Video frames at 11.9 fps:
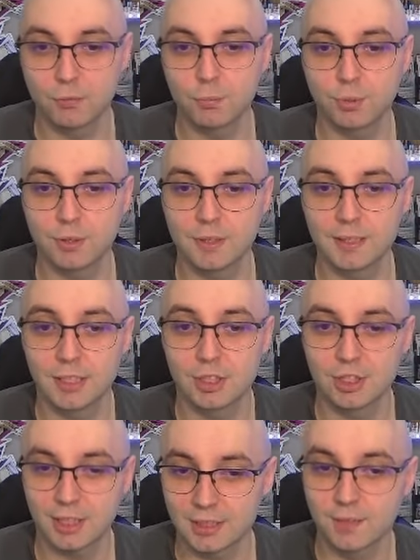Vous ne pouvez utiliser
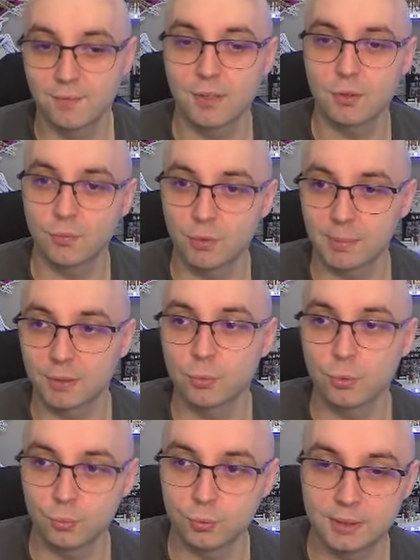chacun des effets qu'une fois par tour
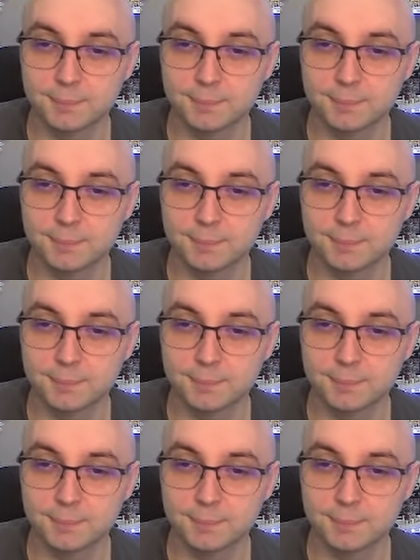de Woody.